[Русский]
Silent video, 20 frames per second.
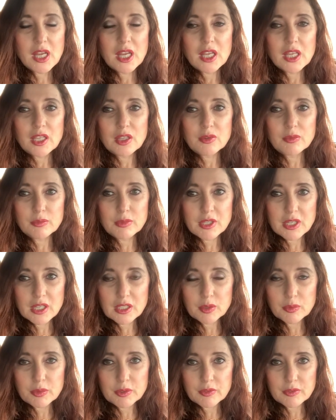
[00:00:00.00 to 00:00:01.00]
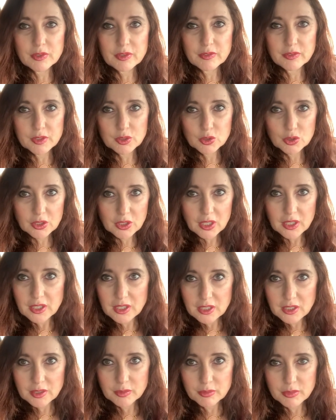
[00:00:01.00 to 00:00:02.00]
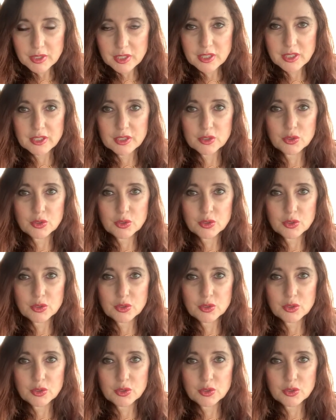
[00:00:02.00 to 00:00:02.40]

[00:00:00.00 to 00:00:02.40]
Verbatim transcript: И меня это навело на какие-то мысли.